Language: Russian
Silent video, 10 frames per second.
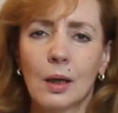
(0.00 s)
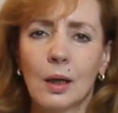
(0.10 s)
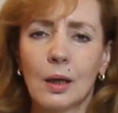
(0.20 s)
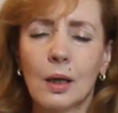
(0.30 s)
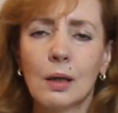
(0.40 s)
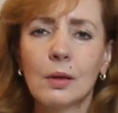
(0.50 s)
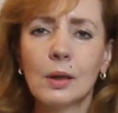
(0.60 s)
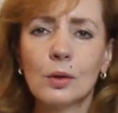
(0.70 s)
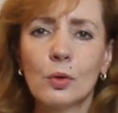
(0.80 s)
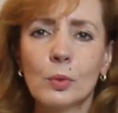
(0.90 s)
а какова
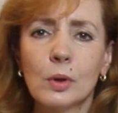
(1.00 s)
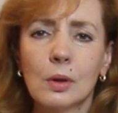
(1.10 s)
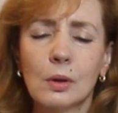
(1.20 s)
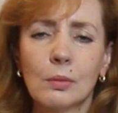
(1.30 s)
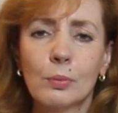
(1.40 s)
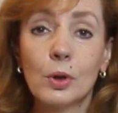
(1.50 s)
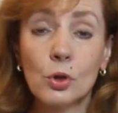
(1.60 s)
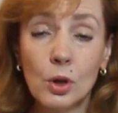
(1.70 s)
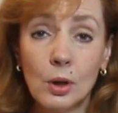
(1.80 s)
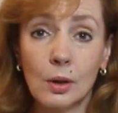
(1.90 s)
она, собственно,
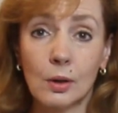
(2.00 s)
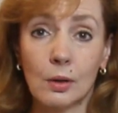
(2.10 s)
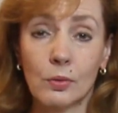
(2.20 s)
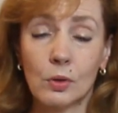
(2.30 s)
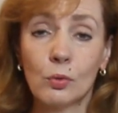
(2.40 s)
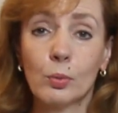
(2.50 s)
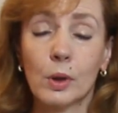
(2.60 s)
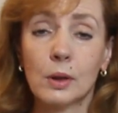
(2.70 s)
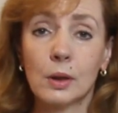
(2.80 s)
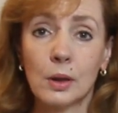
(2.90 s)
причина-то всего
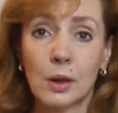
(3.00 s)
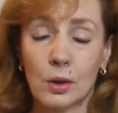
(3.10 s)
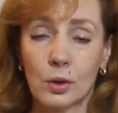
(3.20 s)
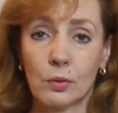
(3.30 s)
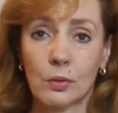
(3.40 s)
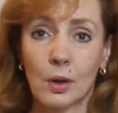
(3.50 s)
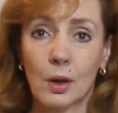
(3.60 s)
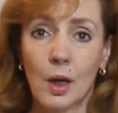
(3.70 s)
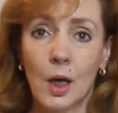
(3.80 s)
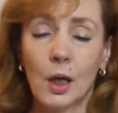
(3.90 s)
происходящего,
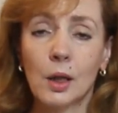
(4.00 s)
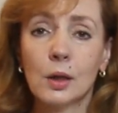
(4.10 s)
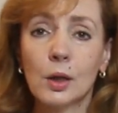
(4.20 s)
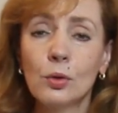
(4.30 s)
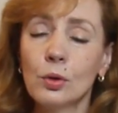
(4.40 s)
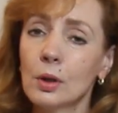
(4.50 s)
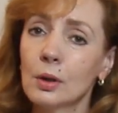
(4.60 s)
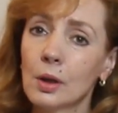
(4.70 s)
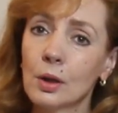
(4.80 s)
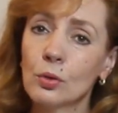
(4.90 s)
и найдете
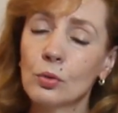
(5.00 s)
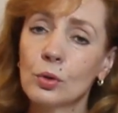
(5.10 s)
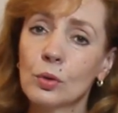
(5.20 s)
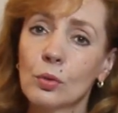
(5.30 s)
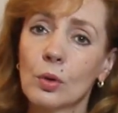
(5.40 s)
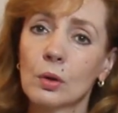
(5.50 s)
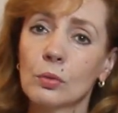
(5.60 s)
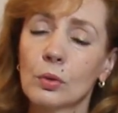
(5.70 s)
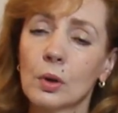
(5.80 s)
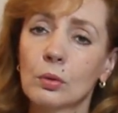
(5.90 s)
третью
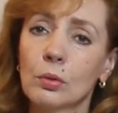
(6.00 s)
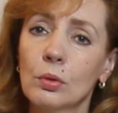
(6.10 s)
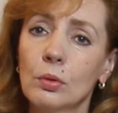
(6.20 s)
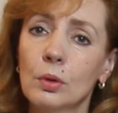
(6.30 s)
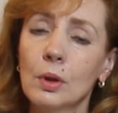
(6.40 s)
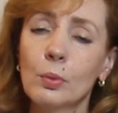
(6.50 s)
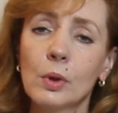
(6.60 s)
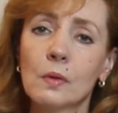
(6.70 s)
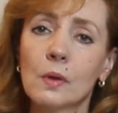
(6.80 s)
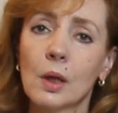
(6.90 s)
сторону, которую
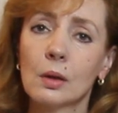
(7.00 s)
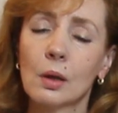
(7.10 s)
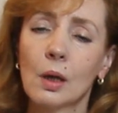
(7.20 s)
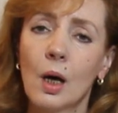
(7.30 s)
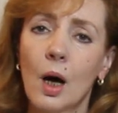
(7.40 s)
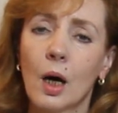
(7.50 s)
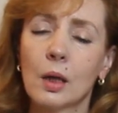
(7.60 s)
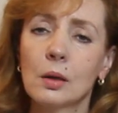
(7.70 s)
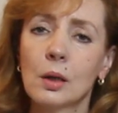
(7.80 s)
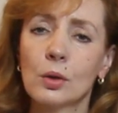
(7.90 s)
непредвзято
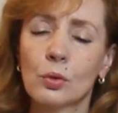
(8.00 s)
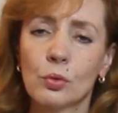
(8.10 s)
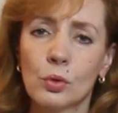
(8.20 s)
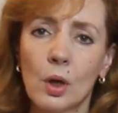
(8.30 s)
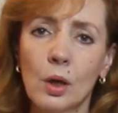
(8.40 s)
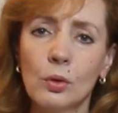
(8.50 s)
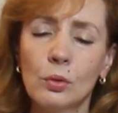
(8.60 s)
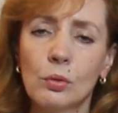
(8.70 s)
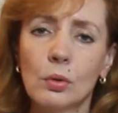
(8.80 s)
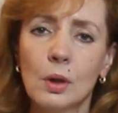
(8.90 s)
одни осуждают,
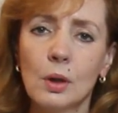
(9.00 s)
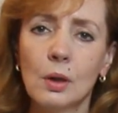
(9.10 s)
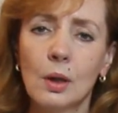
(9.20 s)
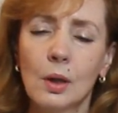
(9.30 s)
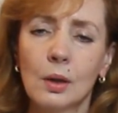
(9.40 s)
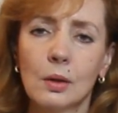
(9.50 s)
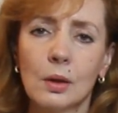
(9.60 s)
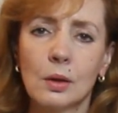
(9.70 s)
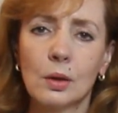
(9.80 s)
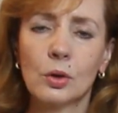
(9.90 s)
другие
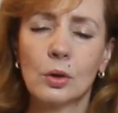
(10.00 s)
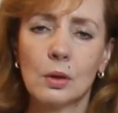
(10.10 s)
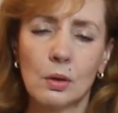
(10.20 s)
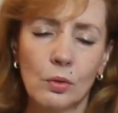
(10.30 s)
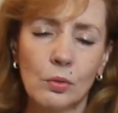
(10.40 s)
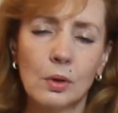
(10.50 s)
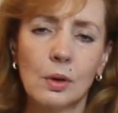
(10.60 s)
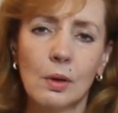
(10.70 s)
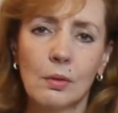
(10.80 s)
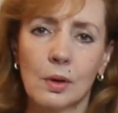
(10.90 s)
достаточно серьезно
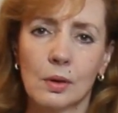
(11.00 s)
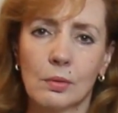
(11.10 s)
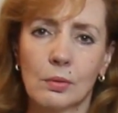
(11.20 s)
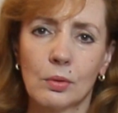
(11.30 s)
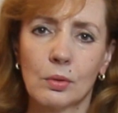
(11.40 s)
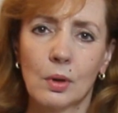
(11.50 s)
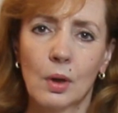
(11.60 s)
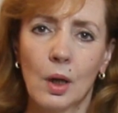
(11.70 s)
навязывают –